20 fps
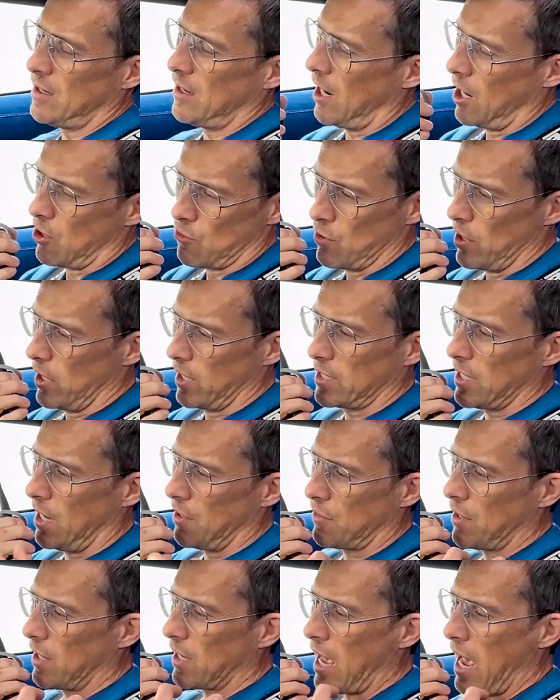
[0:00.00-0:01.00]
Yo creo que
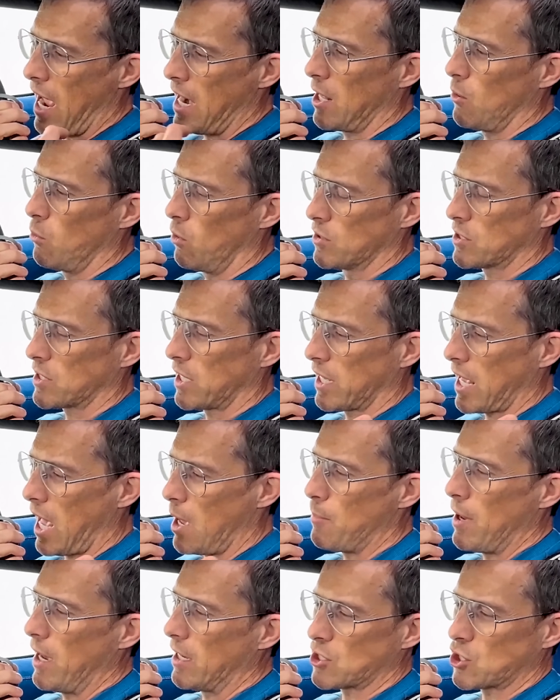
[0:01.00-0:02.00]
ninguno de nosotros va a tener un
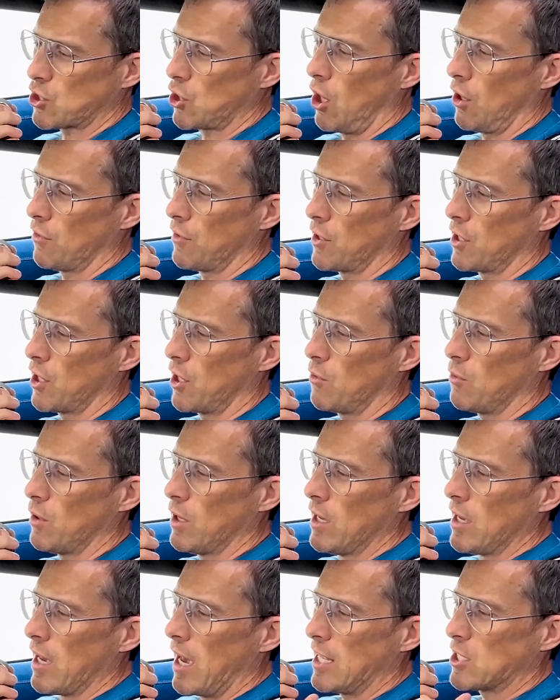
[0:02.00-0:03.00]
mejor arranque que tú.
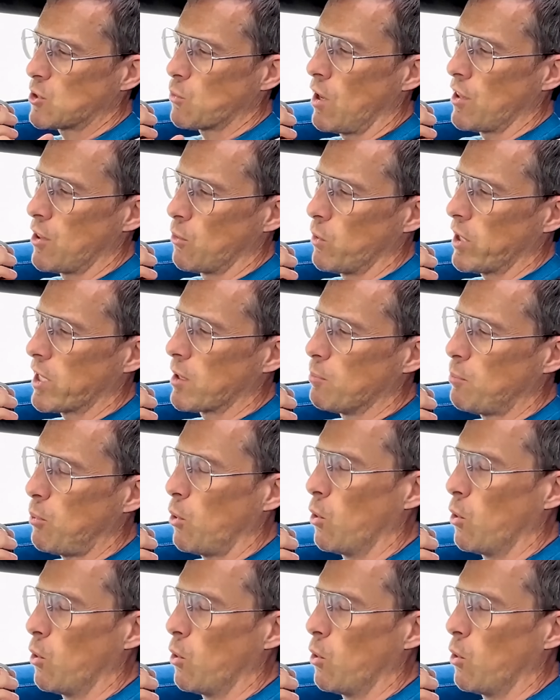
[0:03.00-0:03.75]
Pero es ver qué tanto te